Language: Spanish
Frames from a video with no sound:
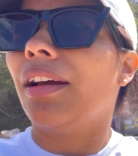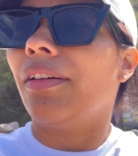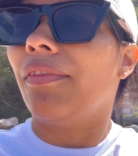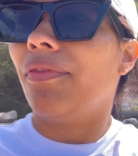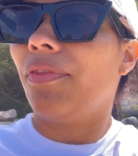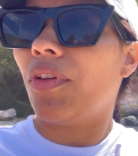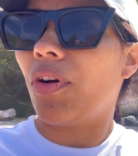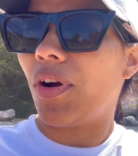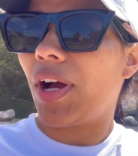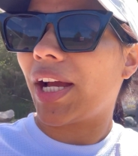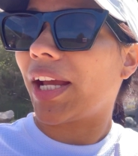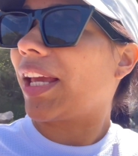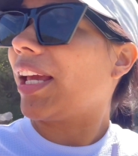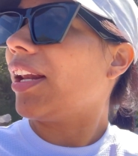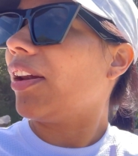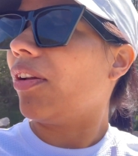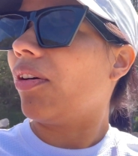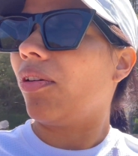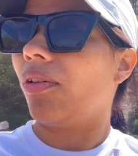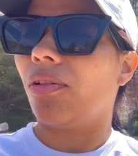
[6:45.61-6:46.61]
No, aquí
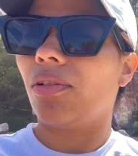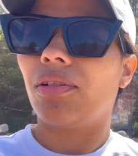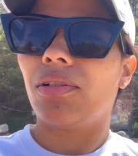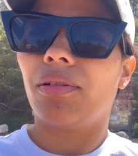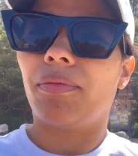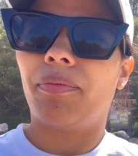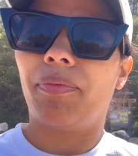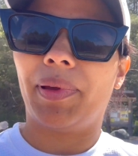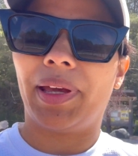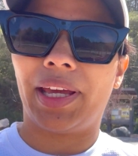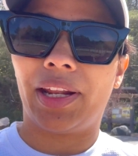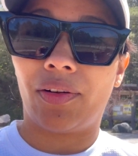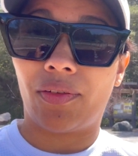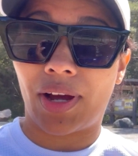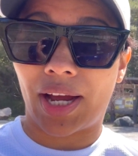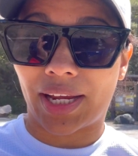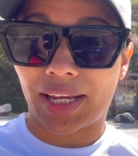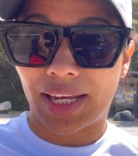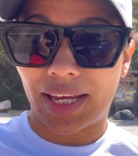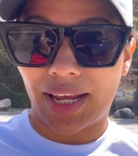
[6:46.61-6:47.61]
no. Pero
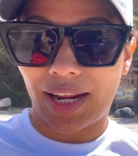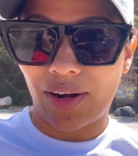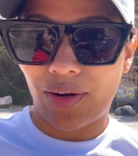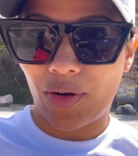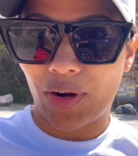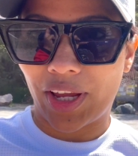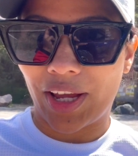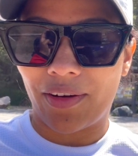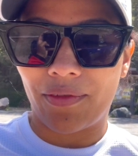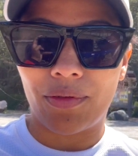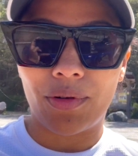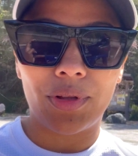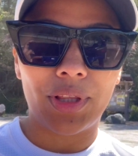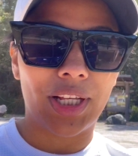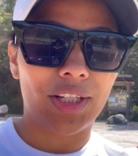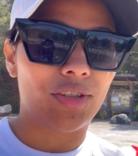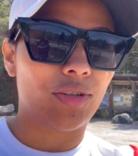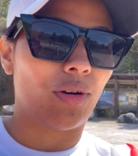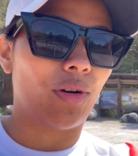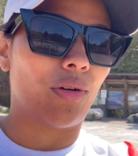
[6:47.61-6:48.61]
aquí lo que
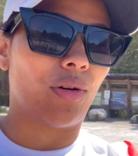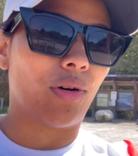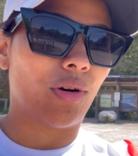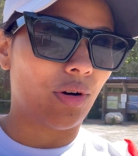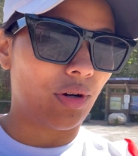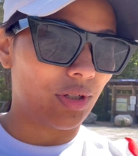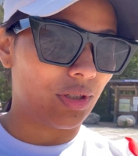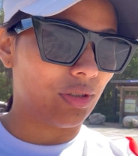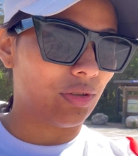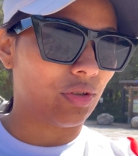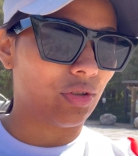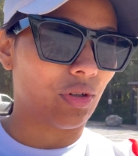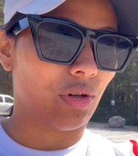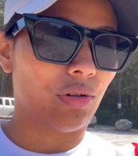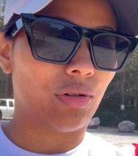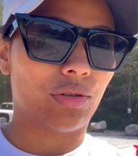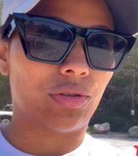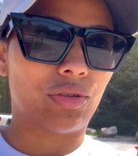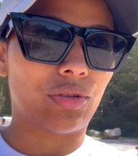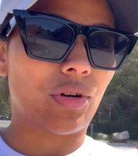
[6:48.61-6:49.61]
abunda son los, son
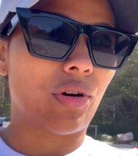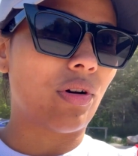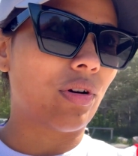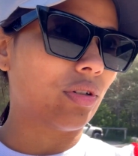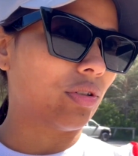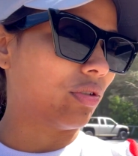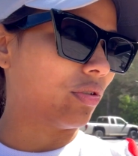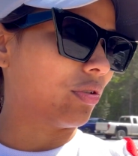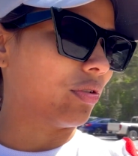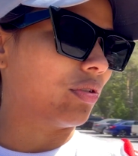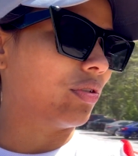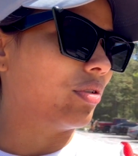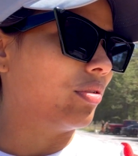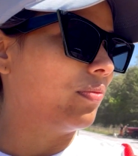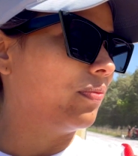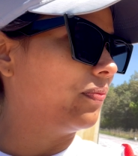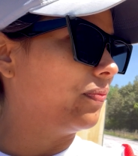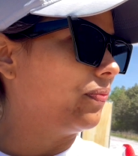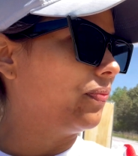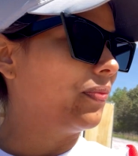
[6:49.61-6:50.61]
los osos.
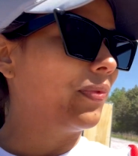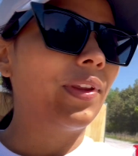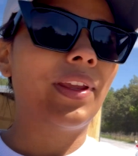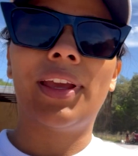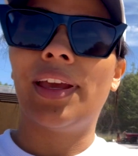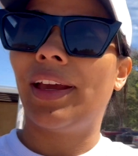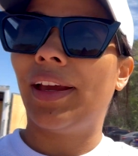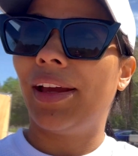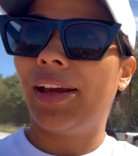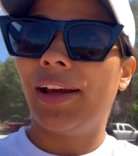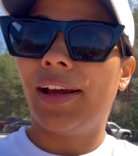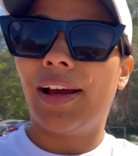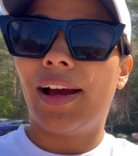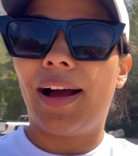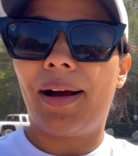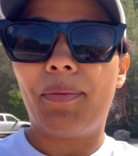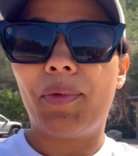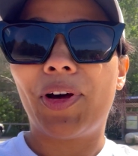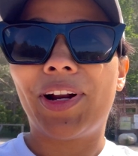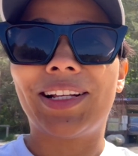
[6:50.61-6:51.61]

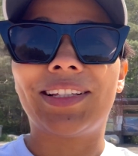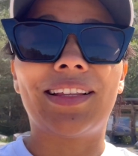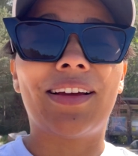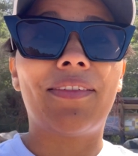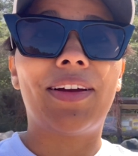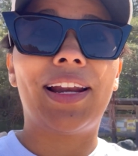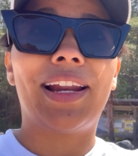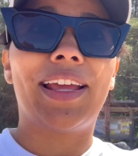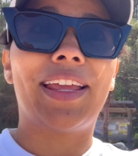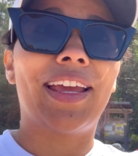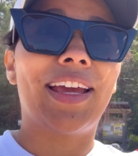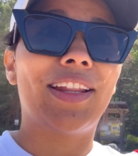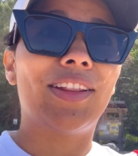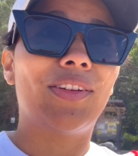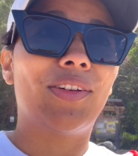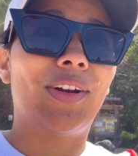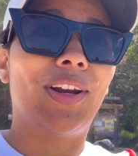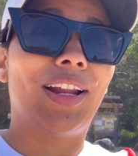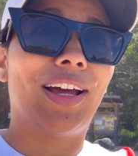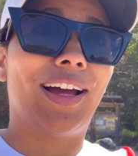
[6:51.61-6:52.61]
Amor, estaba
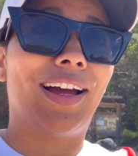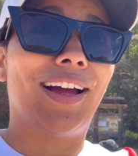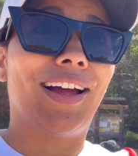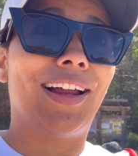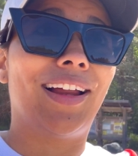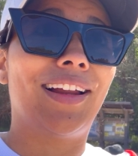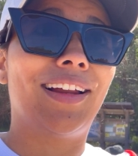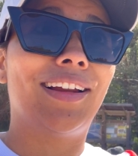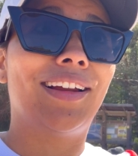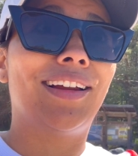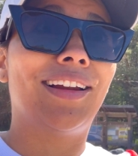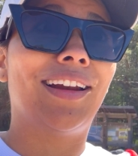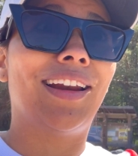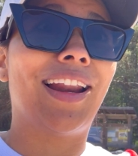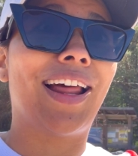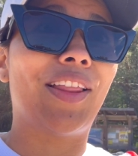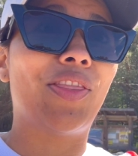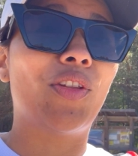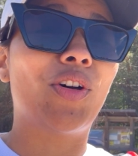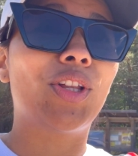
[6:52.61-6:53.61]
leyendo la,
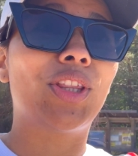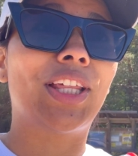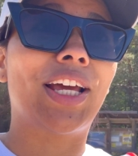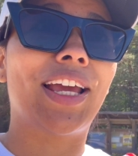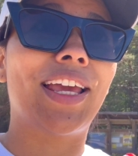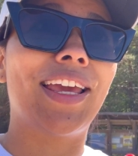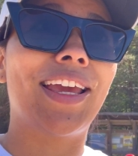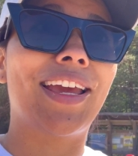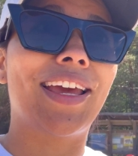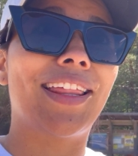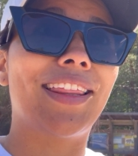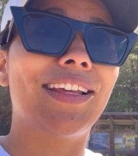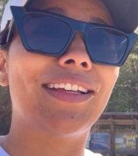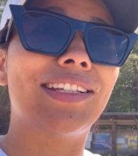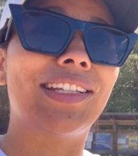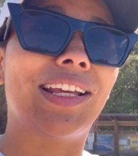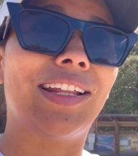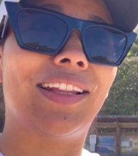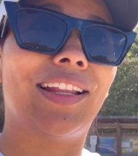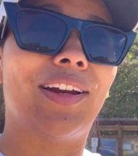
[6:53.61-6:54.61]
la nota ahí que
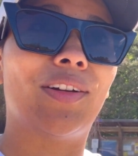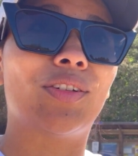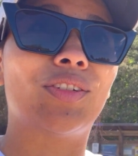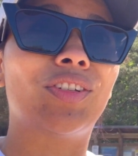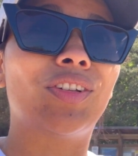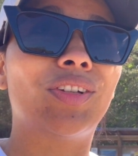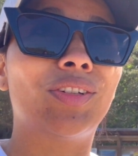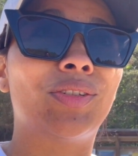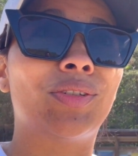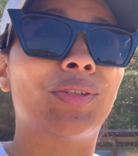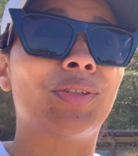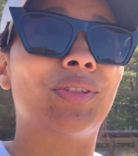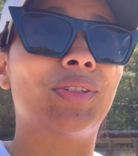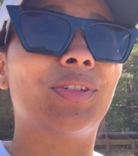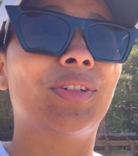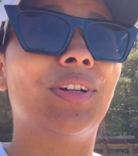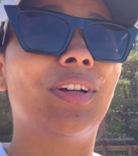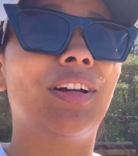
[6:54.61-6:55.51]
dicen de los osos.